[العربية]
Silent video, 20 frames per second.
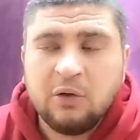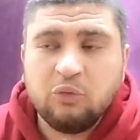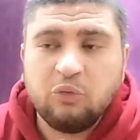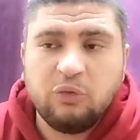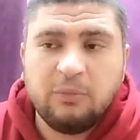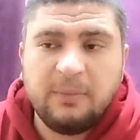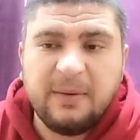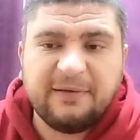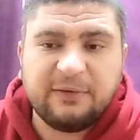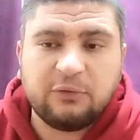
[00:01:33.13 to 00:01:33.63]

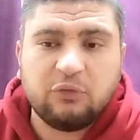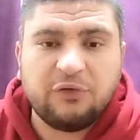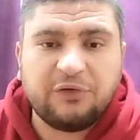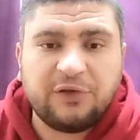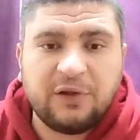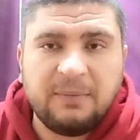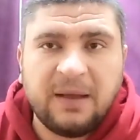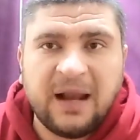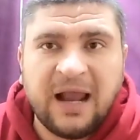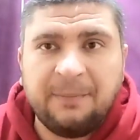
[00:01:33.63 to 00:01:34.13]
ومسك
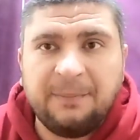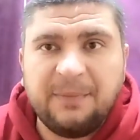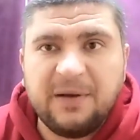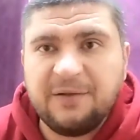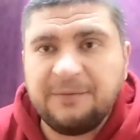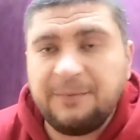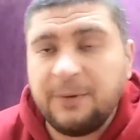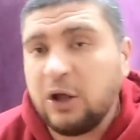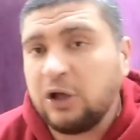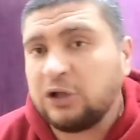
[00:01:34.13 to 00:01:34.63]
نص الملعب
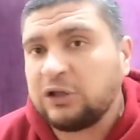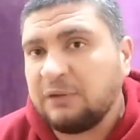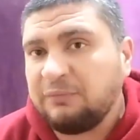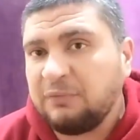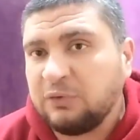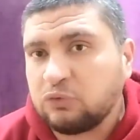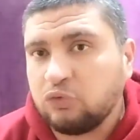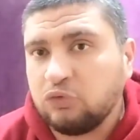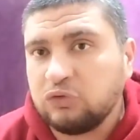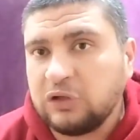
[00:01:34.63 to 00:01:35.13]
بالنسبه له
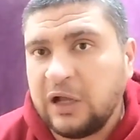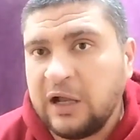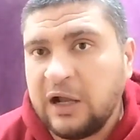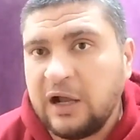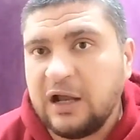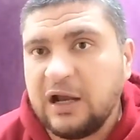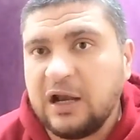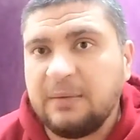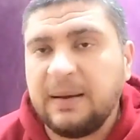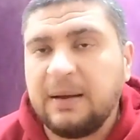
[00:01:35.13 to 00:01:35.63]
اطرافها تكون
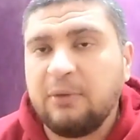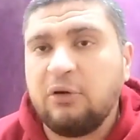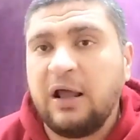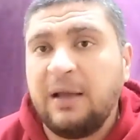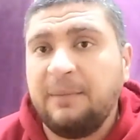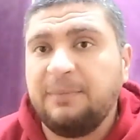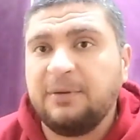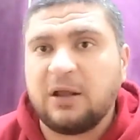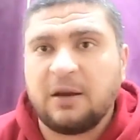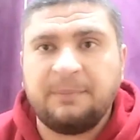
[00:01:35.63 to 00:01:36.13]
ضايعه انما لو
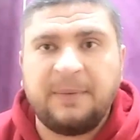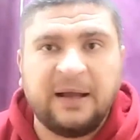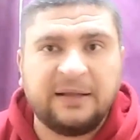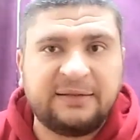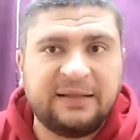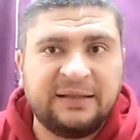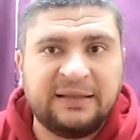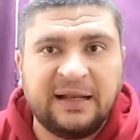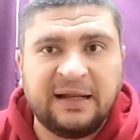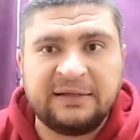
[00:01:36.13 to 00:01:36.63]
لعب بال 4
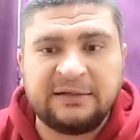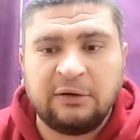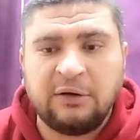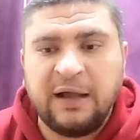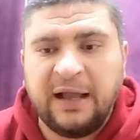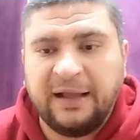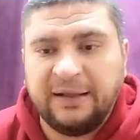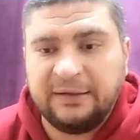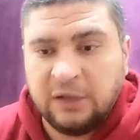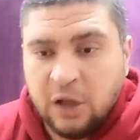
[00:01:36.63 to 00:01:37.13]
2 3
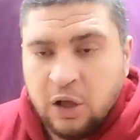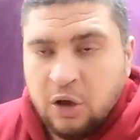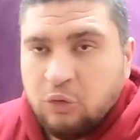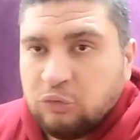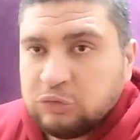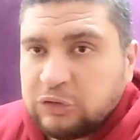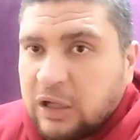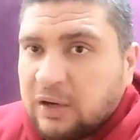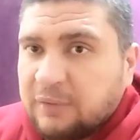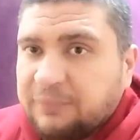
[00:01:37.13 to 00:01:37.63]
1
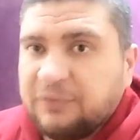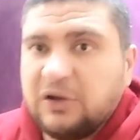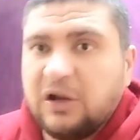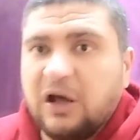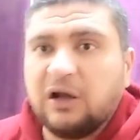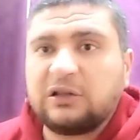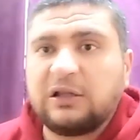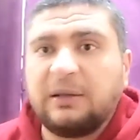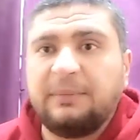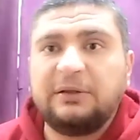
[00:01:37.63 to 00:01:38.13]
وطرف
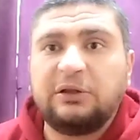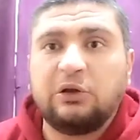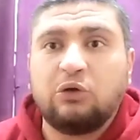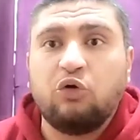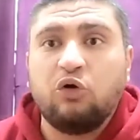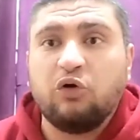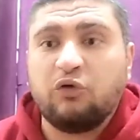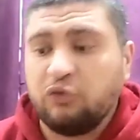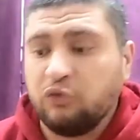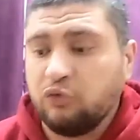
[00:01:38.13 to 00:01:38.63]
النهارده
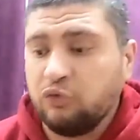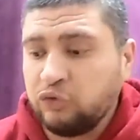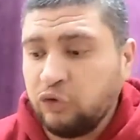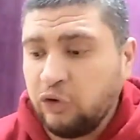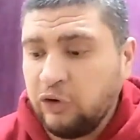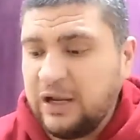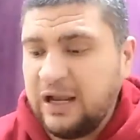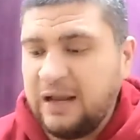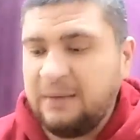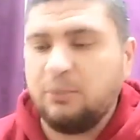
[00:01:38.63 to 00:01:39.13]
بيدرو وهوتسون
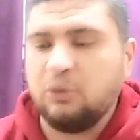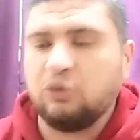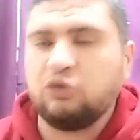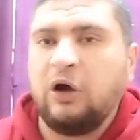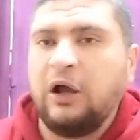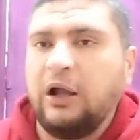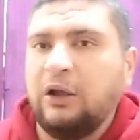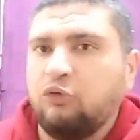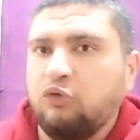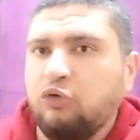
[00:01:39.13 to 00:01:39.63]
ودوي
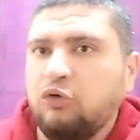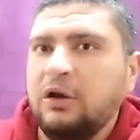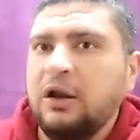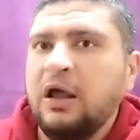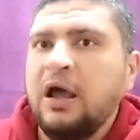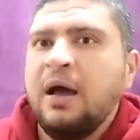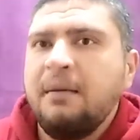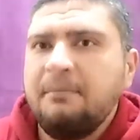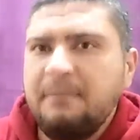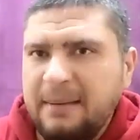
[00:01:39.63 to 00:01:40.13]
الموضوع
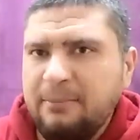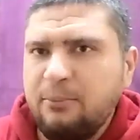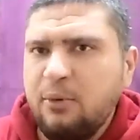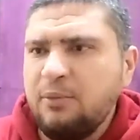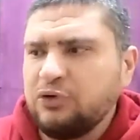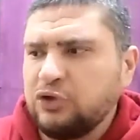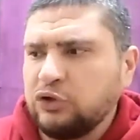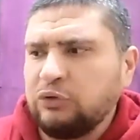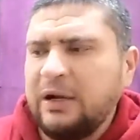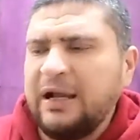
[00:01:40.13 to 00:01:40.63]
هيكون
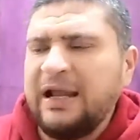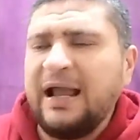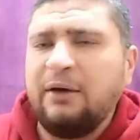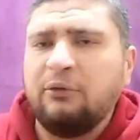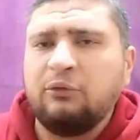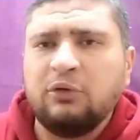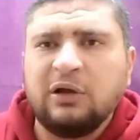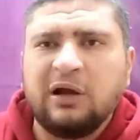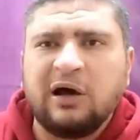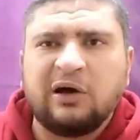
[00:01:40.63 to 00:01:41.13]
ملموم شويه
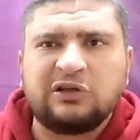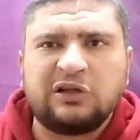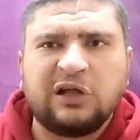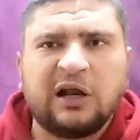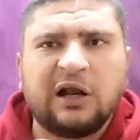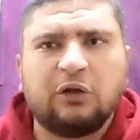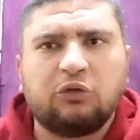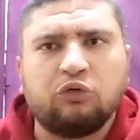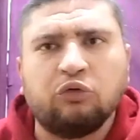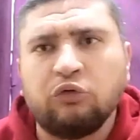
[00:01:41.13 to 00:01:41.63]

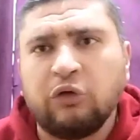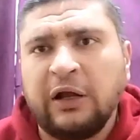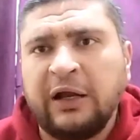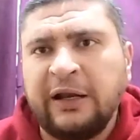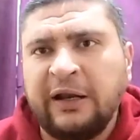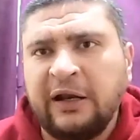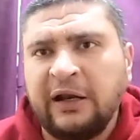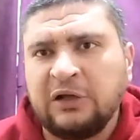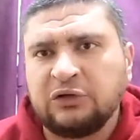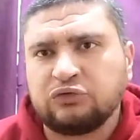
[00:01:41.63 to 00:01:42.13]
والاخطار هتكون
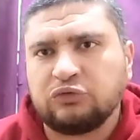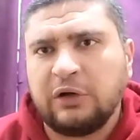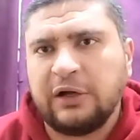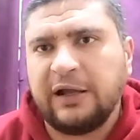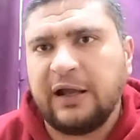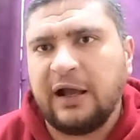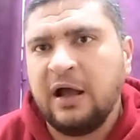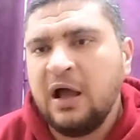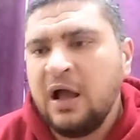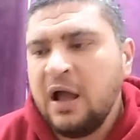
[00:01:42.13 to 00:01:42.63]
قليله
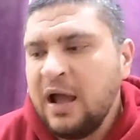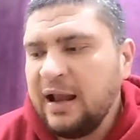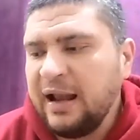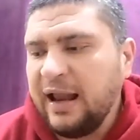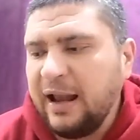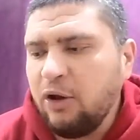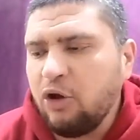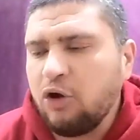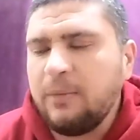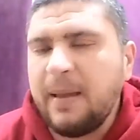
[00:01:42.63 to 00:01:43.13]
شويه
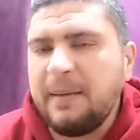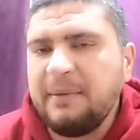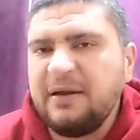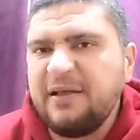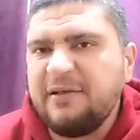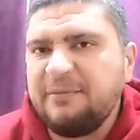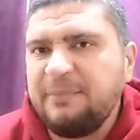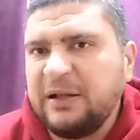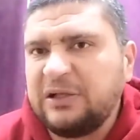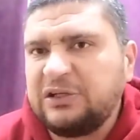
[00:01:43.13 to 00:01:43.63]
الحاله الهجوميه
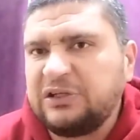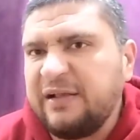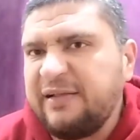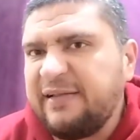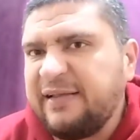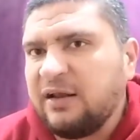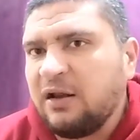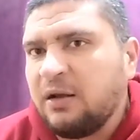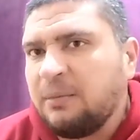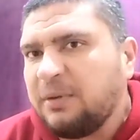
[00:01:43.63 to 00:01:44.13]
بالنسبه
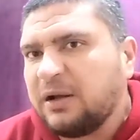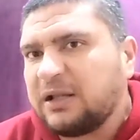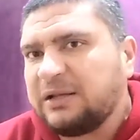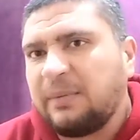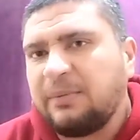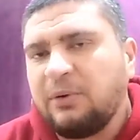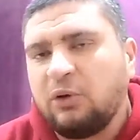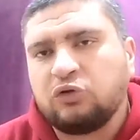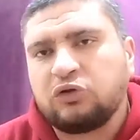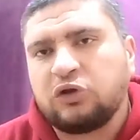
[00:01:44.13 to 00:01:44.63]
لتشيلسي لامبرد
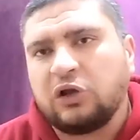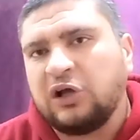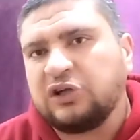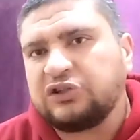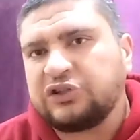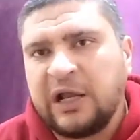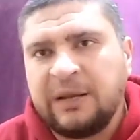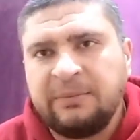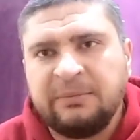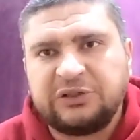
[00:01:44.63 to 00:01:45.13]
ما
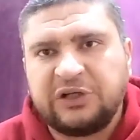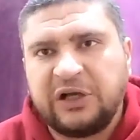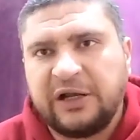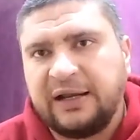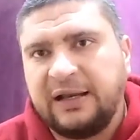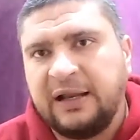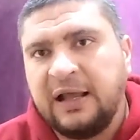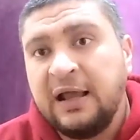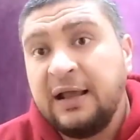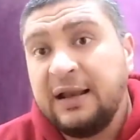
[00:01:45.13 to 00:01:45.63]
بيحطلهاش اي
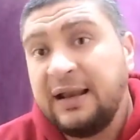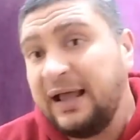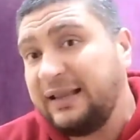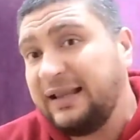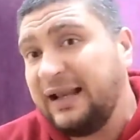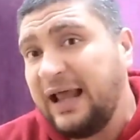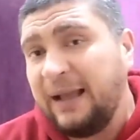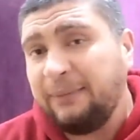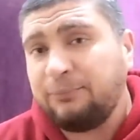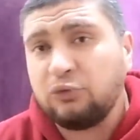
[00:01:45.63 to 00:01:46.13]
مشاكل
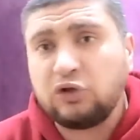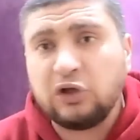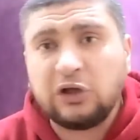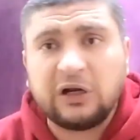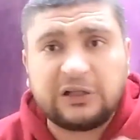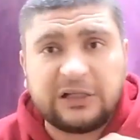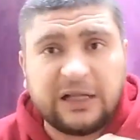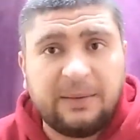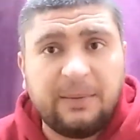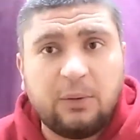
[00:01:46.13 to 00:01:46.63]
لان لعيبته
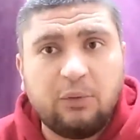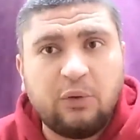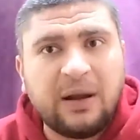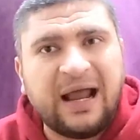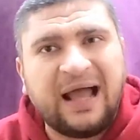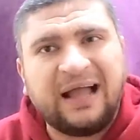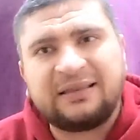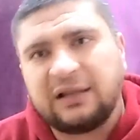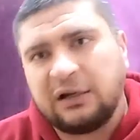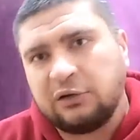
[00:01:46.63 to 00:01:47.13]
تقدر تجيب
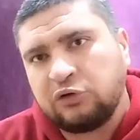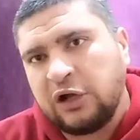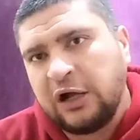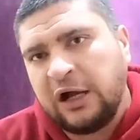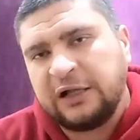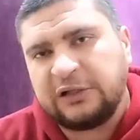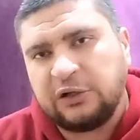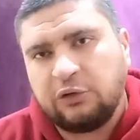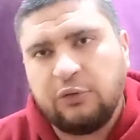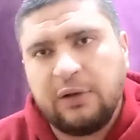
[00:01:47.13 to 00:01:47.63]
جوان حتى لو
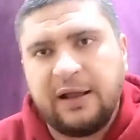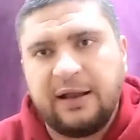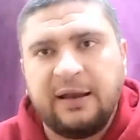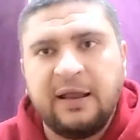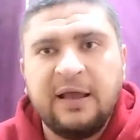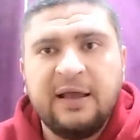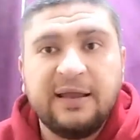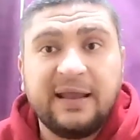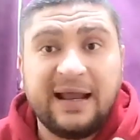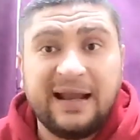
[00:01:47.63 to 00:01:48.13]
ضيعت جوان
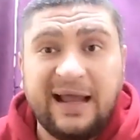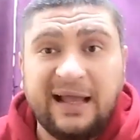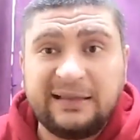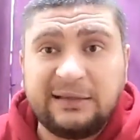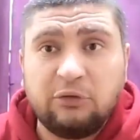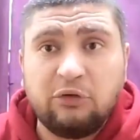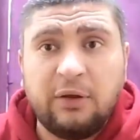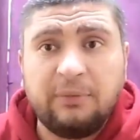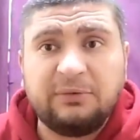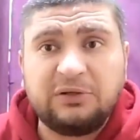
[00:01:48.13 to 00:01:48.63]
يعني
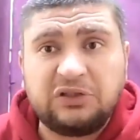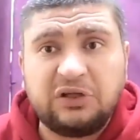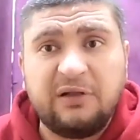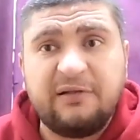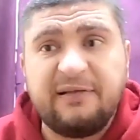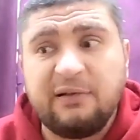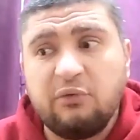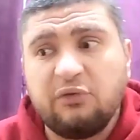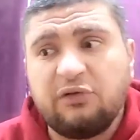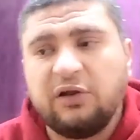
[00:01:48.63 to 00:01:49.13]
حتى لو لعيبه
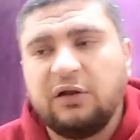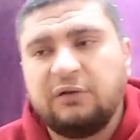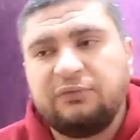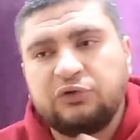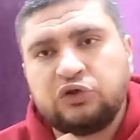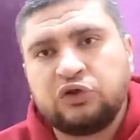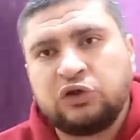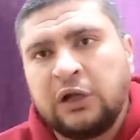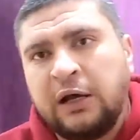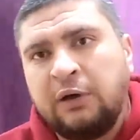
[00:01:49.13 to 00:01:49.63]
تشيلسي وصلت في
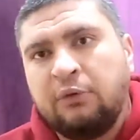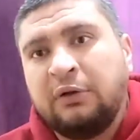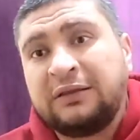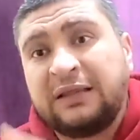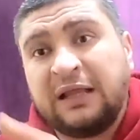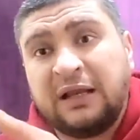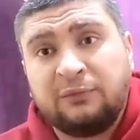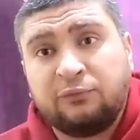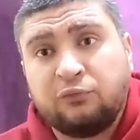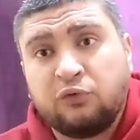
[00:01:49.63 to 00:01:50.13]
الشوط الاول
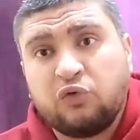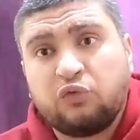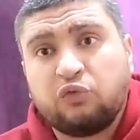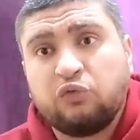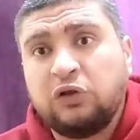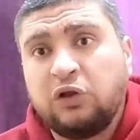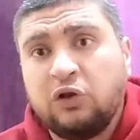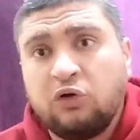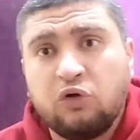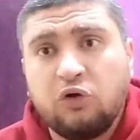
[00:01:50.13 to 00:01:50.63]
ثلاث فرص
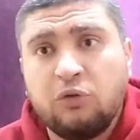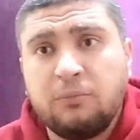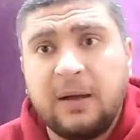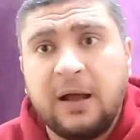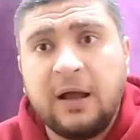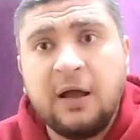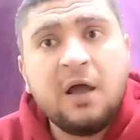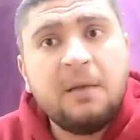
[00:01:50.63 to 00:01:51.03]
وقدروا ان هم